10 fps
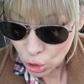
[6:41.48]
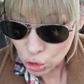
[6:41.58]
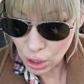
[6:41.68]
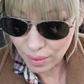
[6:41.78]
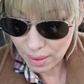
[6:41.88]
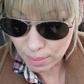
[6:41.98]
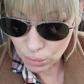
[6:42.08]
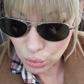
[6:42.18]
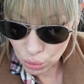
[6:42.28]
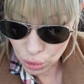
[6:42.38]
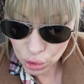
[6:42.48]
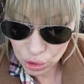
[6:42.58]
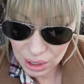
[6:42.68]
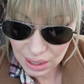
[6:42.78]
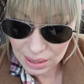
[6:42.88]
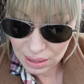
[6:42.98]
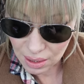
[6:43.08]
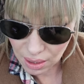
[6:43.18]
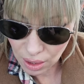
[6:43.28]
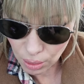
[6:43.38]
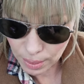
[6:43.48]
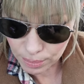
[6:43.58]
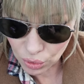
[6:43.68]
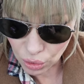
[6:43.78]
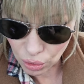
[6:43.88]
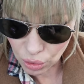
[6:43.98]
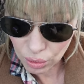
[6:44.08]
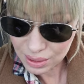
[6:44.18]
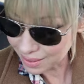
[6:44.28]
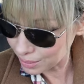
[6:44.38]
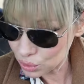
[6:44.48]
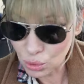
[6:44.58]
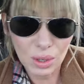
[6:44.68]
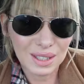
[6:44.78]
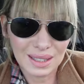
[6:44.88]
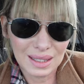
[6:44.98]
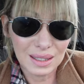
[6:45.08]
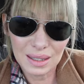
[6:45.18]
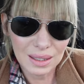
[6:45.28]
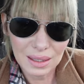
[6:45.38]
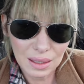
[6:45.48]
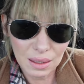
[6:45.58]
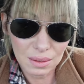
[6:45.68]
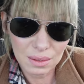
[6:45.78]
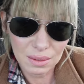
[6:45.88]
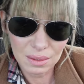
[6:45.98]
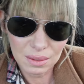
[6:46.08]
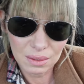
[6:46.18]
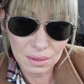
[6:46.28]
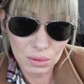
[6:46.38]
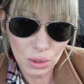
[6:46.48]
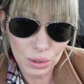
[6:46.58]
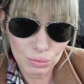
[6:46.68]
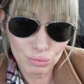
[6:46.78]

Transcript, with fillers: Ça va me changer les idées en même temps, ça va me sortir, euh, voilà.